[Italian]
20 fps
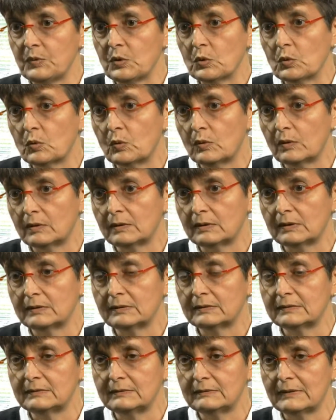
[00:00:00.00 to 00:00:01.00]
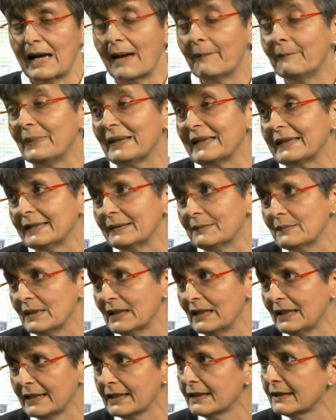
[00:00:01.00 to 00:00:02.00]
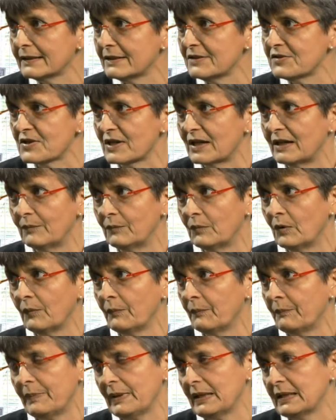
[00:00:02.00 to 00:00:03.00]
più eh, appetibili diciamo,